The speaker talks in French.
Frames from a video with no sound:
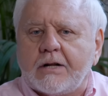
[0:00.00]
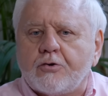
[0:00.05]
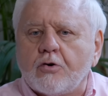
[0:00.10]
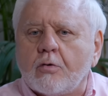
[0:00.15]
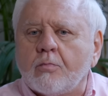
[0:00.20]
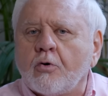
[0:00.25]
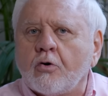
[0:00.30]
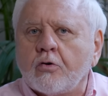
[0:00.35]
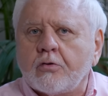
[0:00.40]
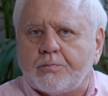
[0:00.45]

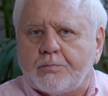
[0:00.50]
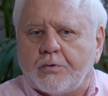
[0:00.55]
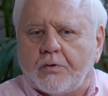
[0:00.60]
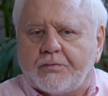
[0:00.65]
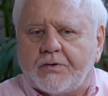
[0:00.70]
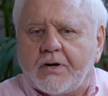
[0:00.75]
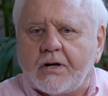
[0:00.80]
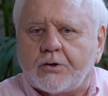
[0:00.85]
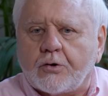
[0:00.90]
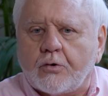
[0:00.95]
demandes
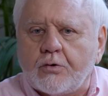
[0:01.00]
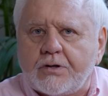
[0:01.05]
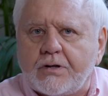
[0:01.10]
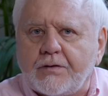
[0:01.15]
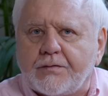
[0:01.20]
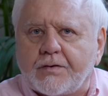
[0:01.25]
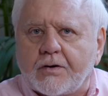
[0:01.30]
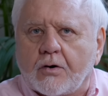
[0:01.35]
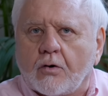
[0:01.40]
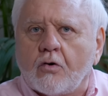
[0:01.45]
peuvent être
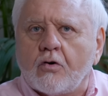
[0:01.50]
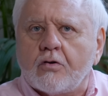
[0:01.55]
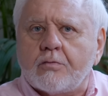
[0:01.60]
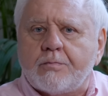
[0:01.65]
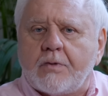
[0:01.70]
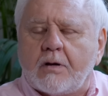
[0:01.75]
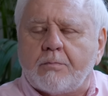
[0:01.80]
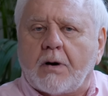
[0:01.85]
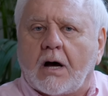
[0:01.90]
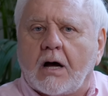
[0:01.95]

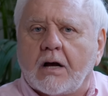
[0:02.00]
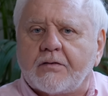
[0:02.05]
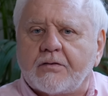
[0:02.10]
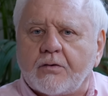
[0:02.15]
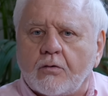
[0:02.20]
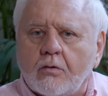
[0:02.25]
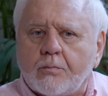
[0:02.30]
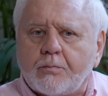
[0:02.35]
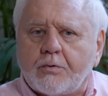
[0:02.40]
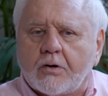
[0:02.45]
différentes, mais par
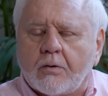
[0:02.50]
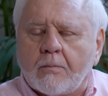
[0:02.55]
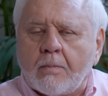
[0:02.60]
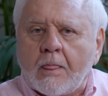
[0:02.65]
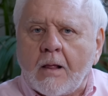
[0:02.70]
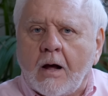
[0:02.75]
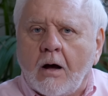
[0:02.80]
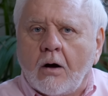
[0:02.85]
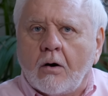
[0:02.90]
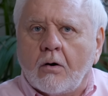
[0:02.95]
exemple,
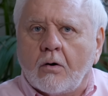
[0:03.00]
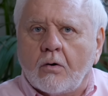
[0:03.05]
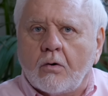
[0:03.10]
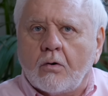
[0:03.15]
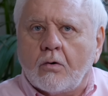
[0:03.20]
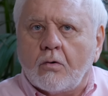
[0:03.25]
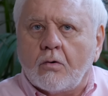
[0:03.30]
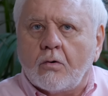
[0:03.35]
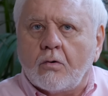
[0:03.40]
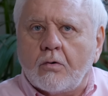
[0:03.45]

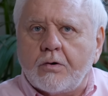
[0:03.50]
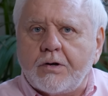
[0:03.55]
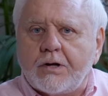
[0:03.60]
euh, euh,